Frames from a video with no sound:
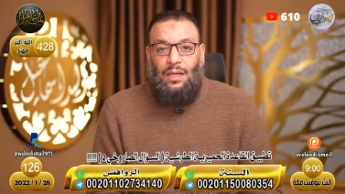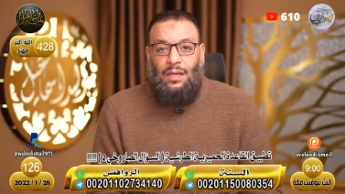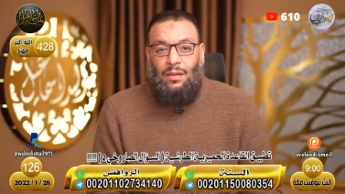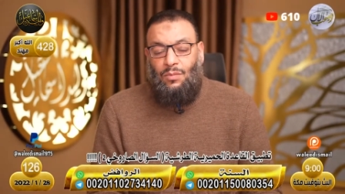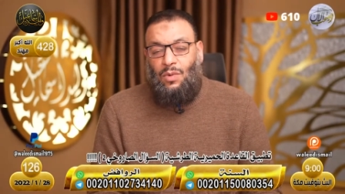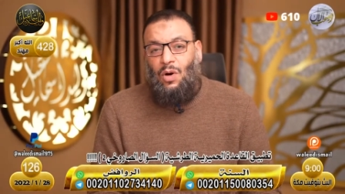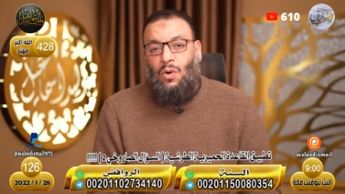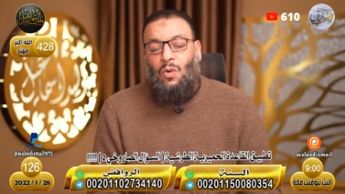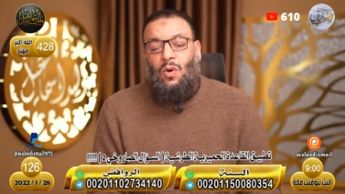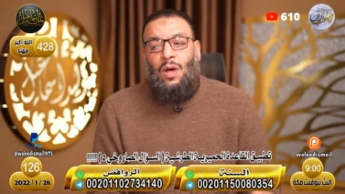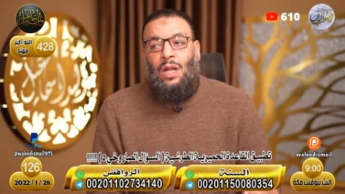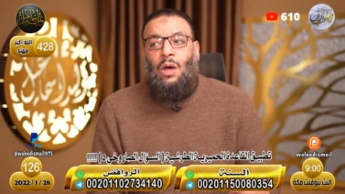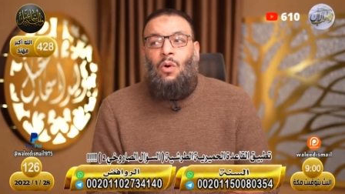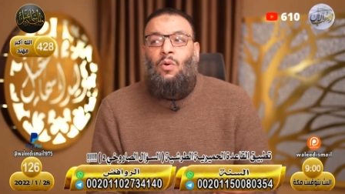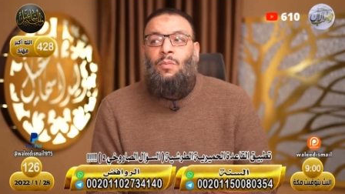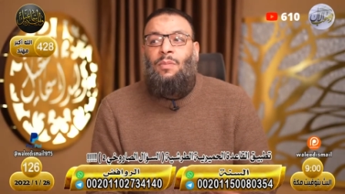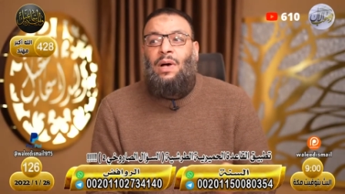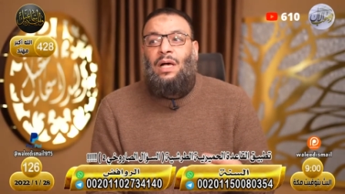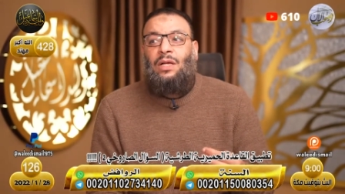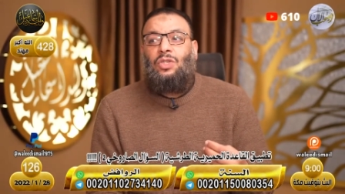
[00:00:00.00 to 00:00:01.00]
ما هو
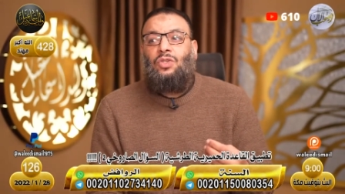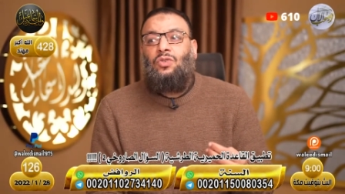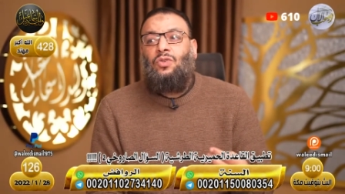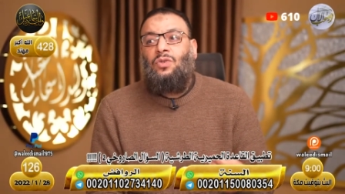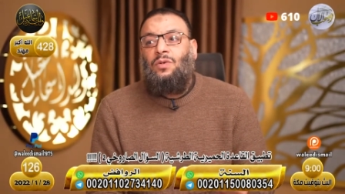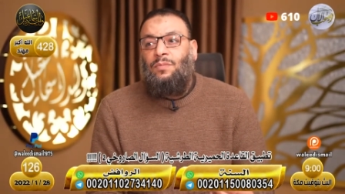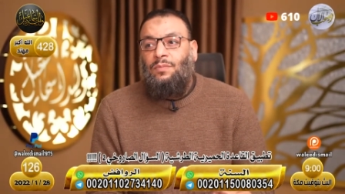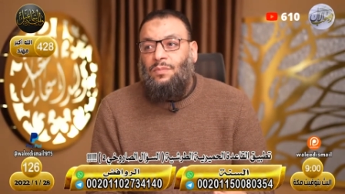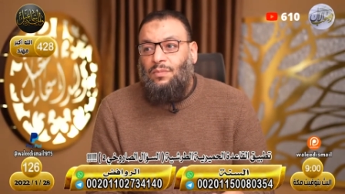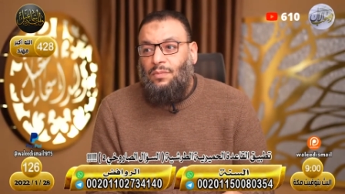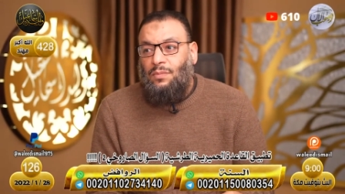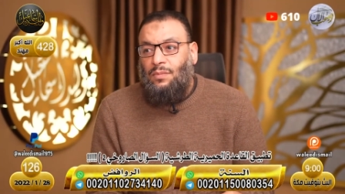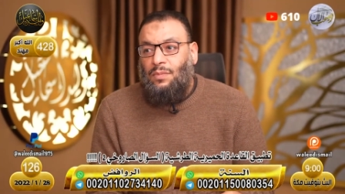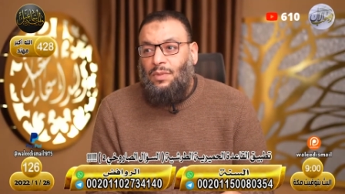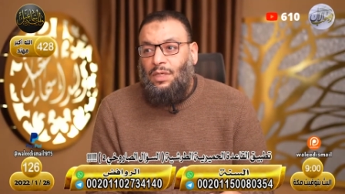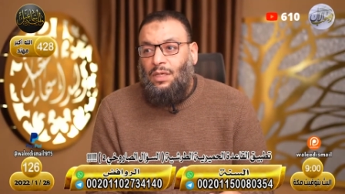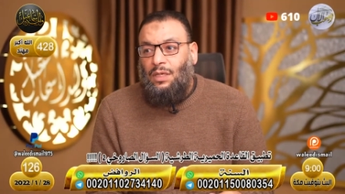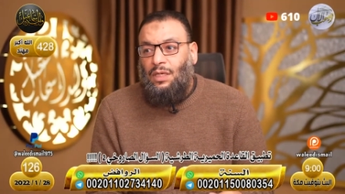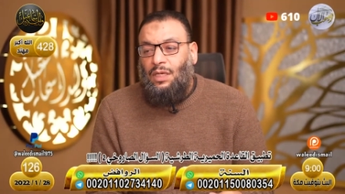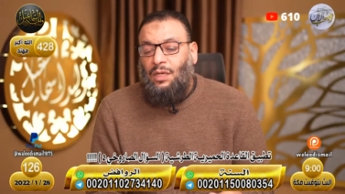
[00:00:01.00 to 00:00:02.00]
لو معصوم
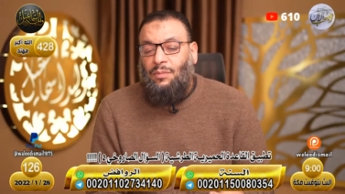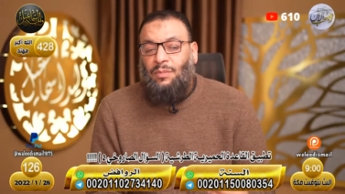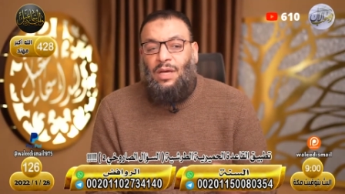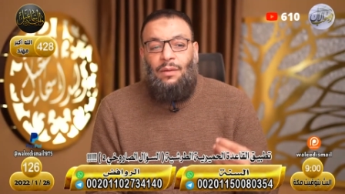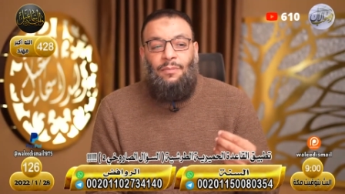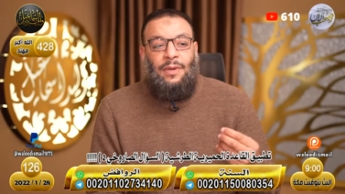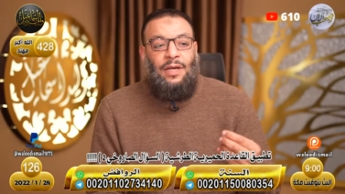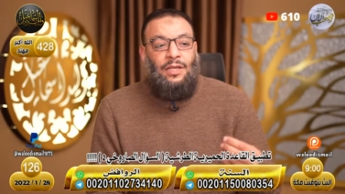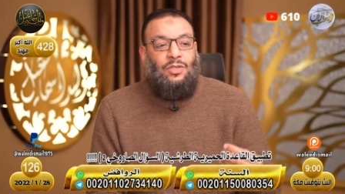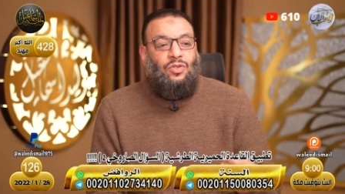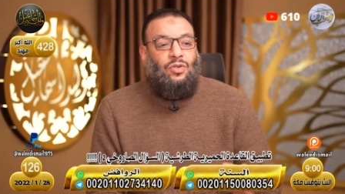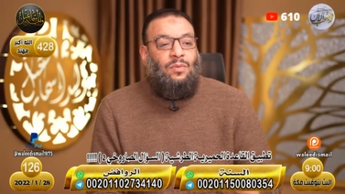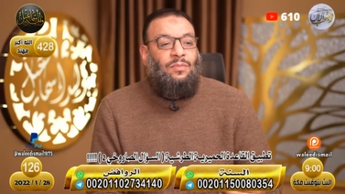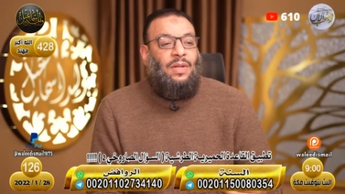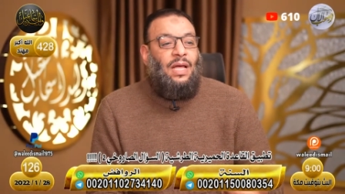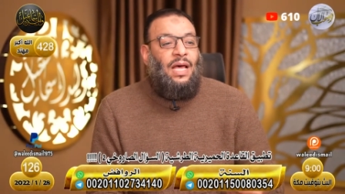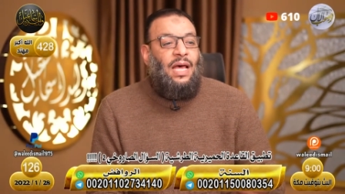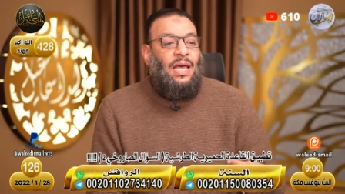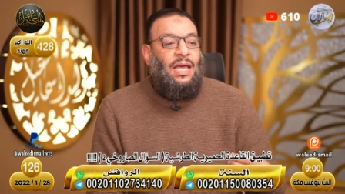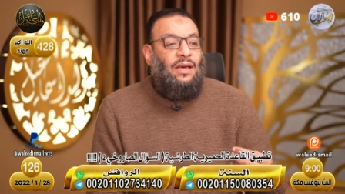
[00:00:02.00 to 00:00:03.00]
يبقى المعصوم
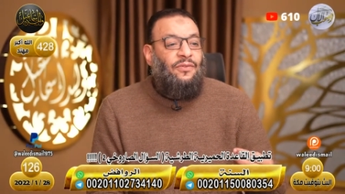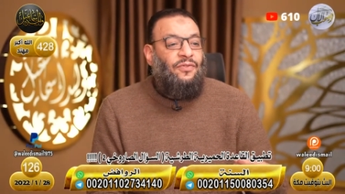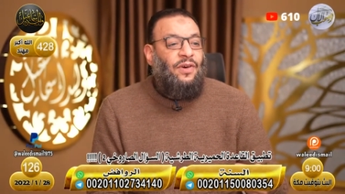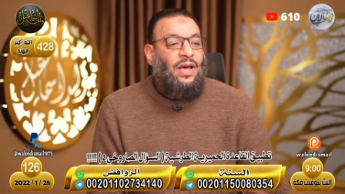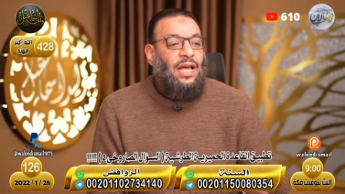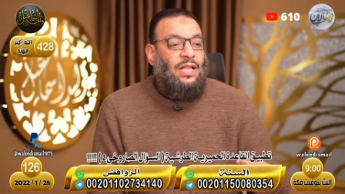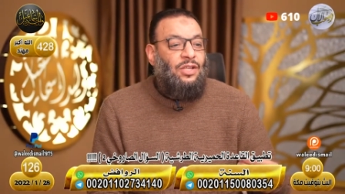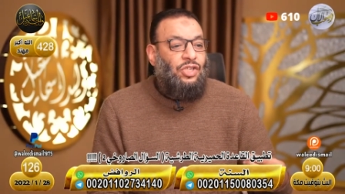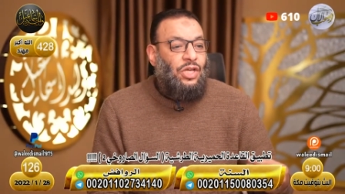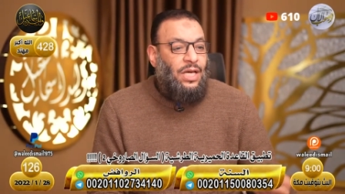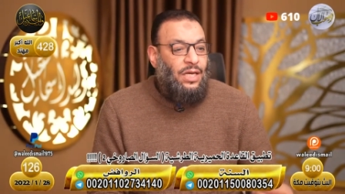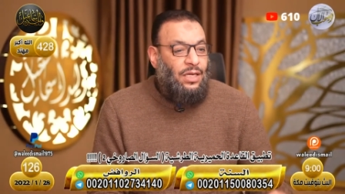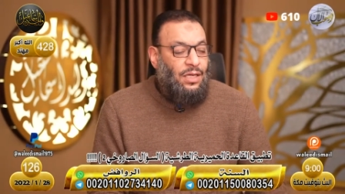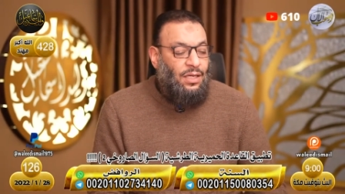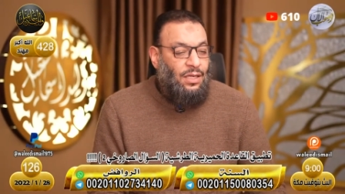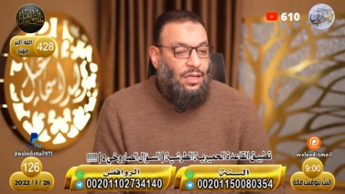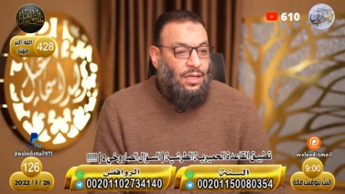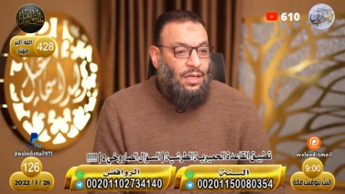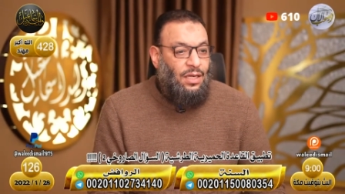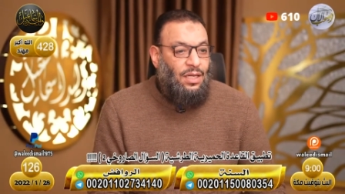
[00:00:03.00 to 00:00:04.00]
لا يفعل
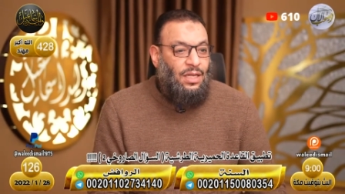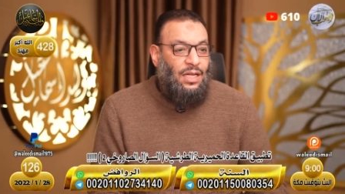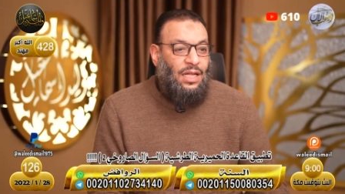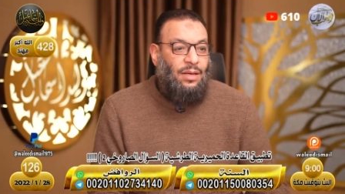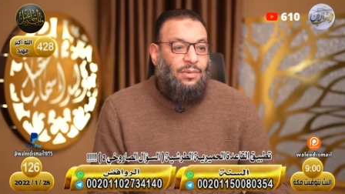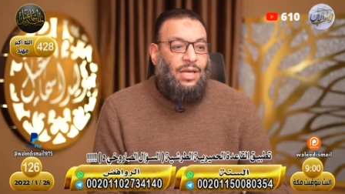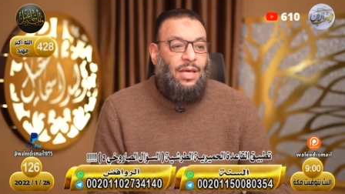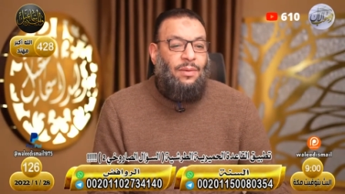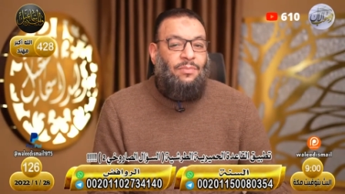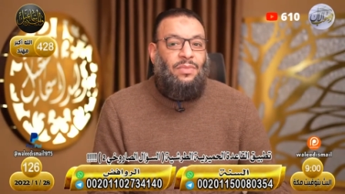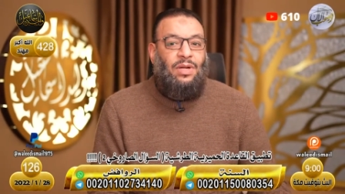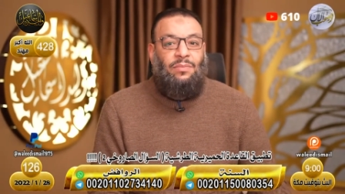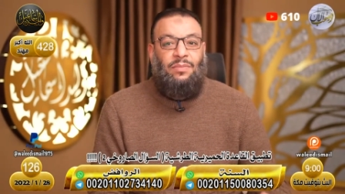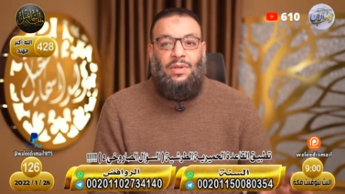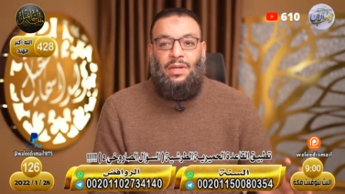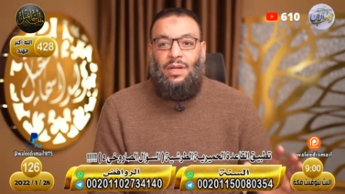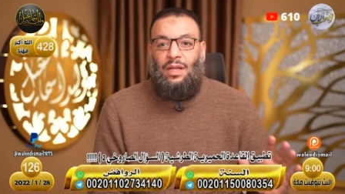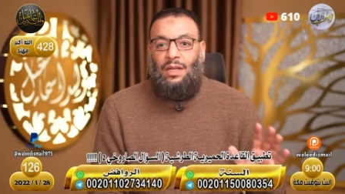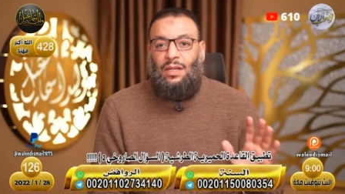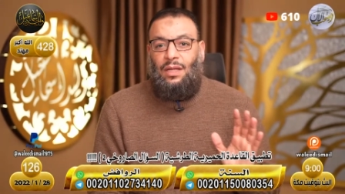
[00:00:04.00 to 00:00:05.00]
شيء إلا بأمر
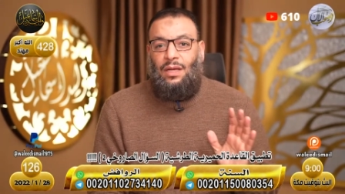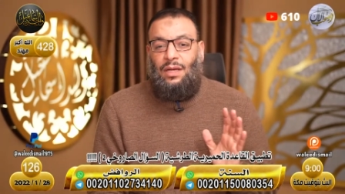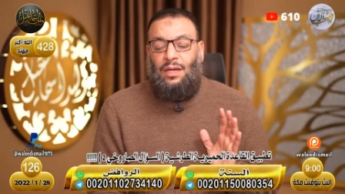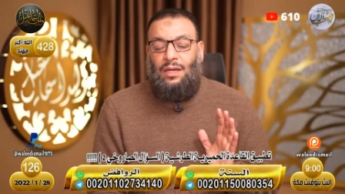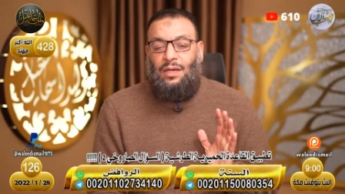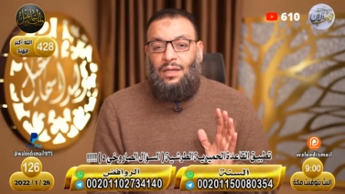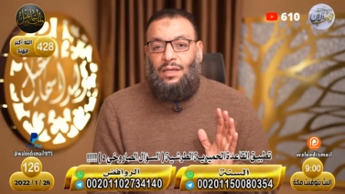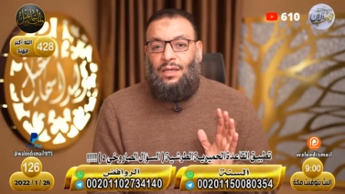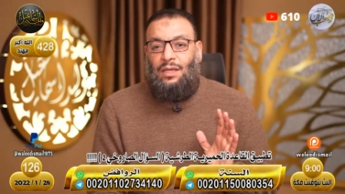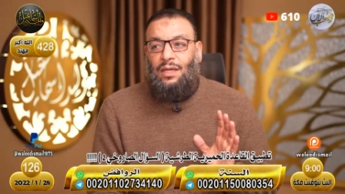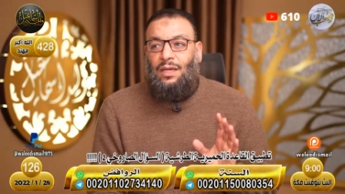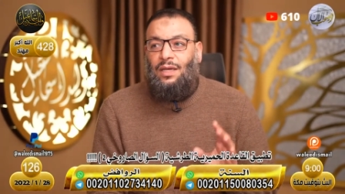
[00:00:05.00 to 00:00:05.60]
من الله